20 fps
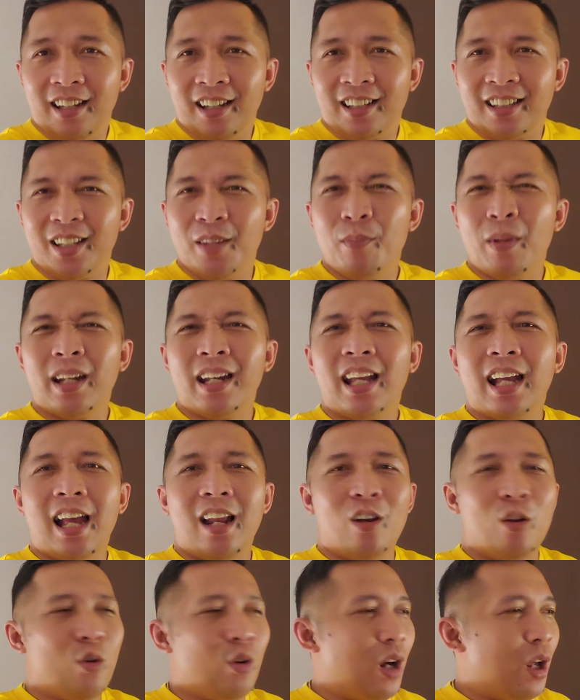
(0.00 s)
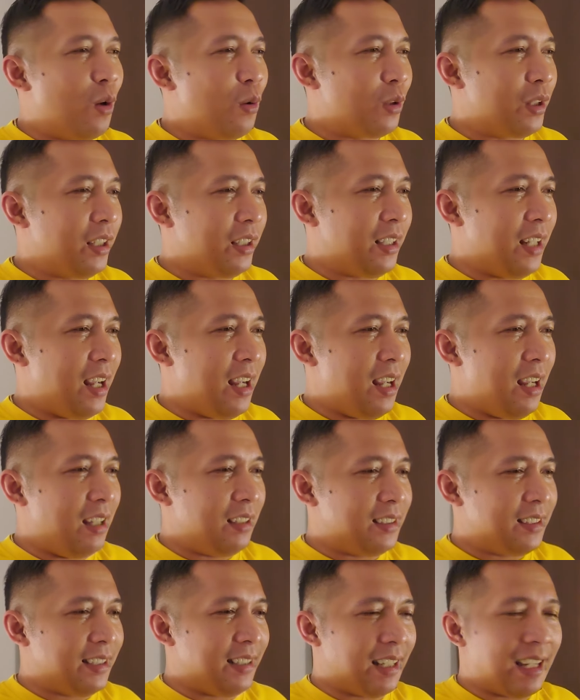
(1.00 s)
gimana kalau kalau kita
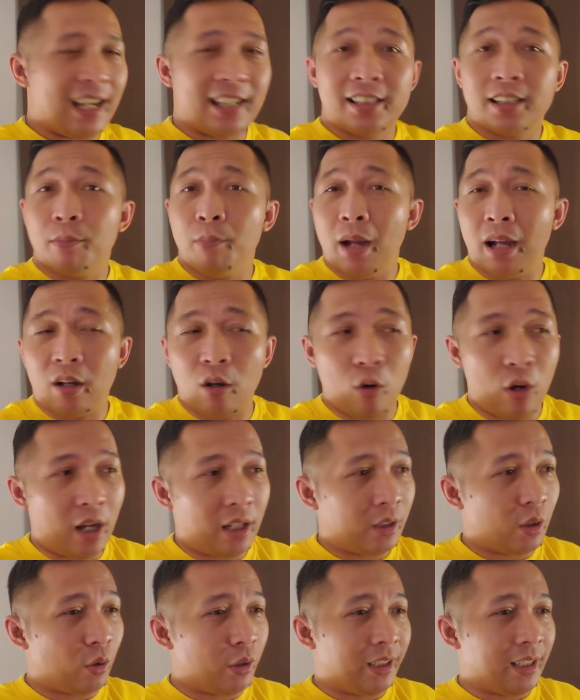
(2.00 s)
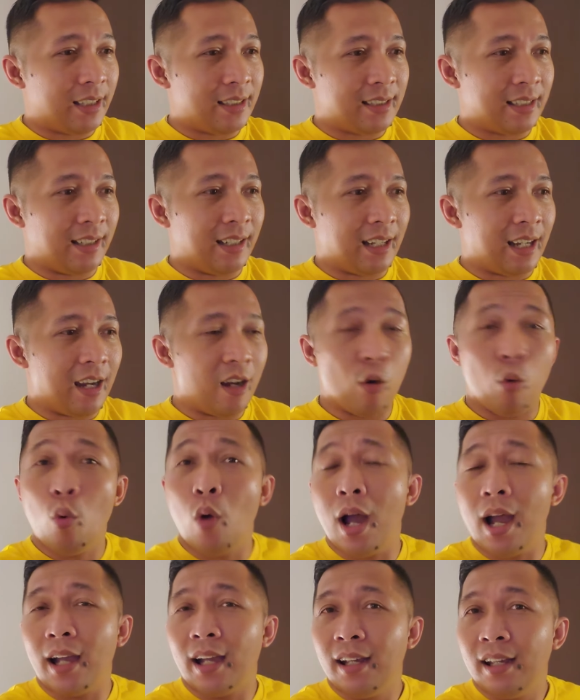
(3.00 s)
sedekah sembako atau kita sedekah
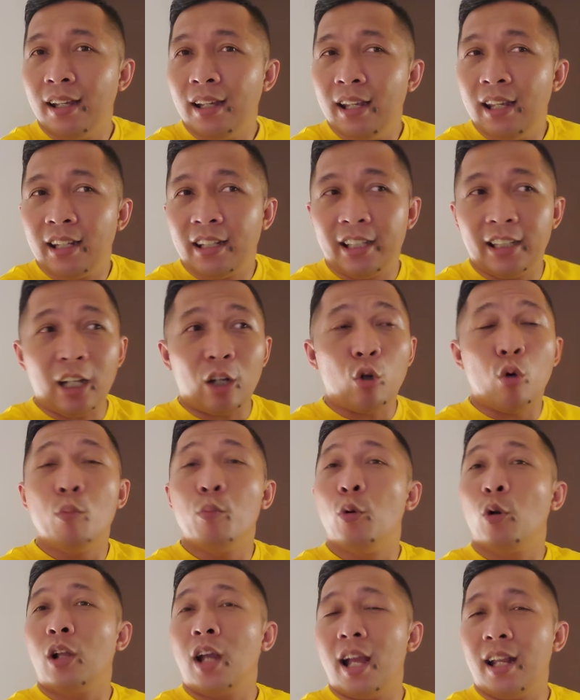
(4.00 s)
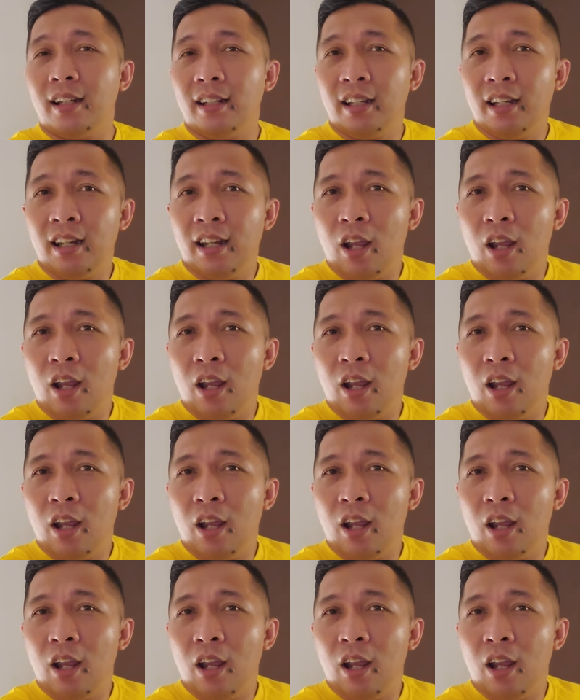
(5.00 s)
uang kita kumpulkan